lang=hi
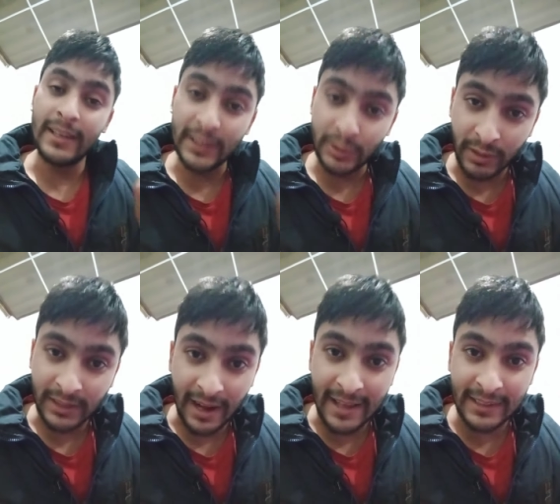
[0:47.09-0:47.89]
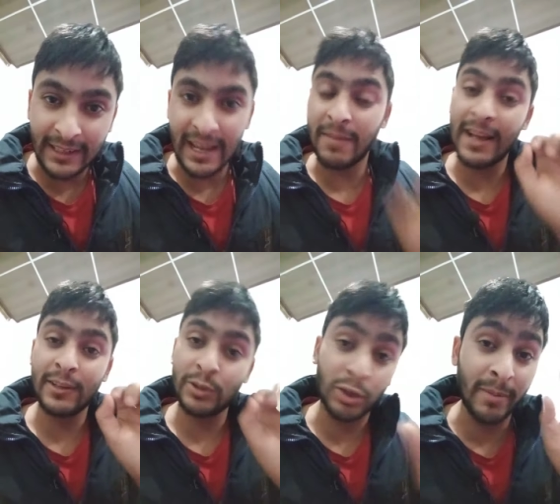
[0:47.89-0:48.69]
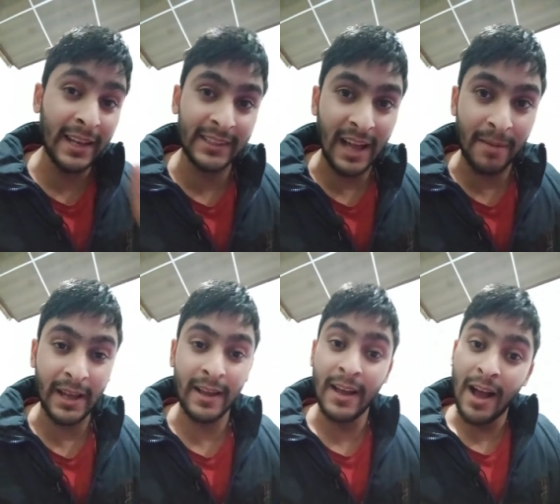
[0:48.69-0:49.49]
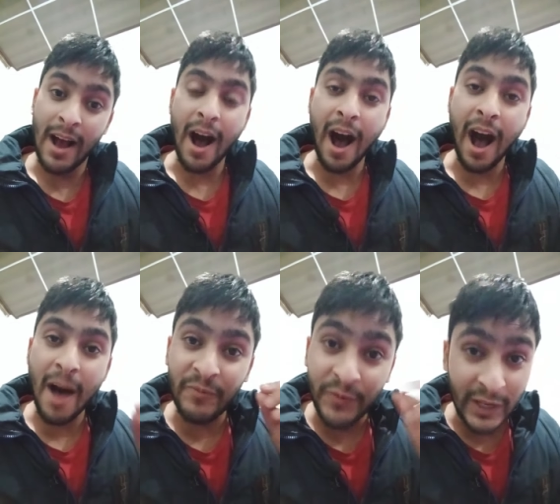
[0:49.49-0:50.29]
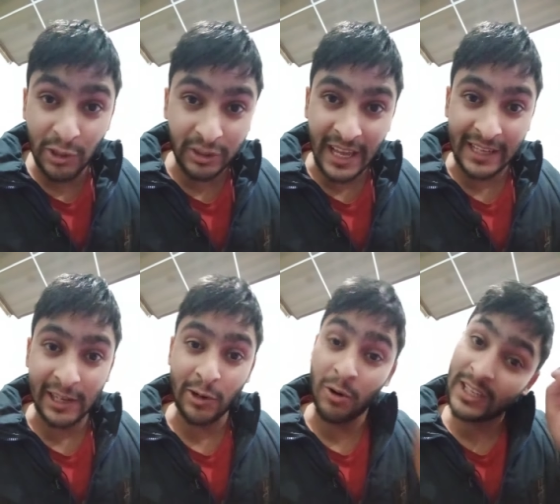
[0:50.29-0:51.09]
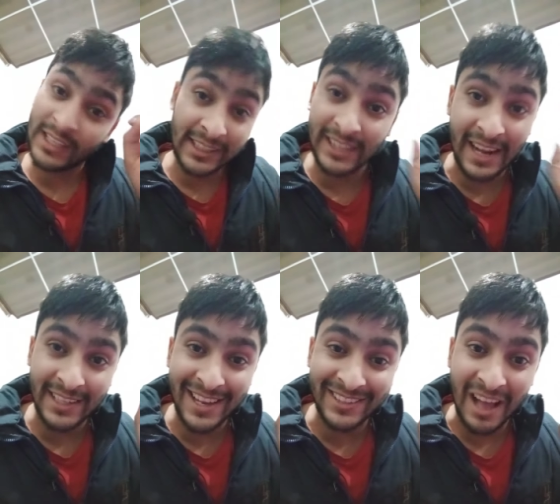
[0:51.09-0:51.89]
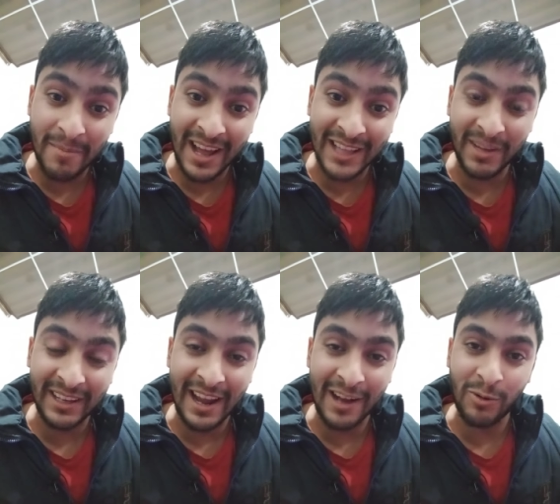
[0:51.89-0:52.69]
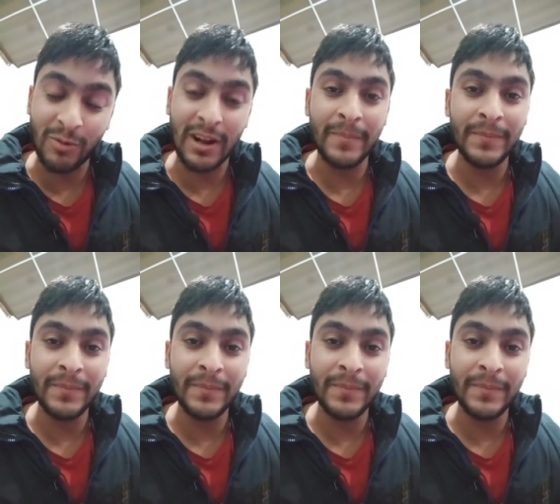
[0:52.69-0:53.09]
इस वक्त रात का टाइम है सुबह एग्ज़ाम है आप वीडियो देख रहे हो कि किस तरह से एग्ज़ाम रात में क्रैक होगा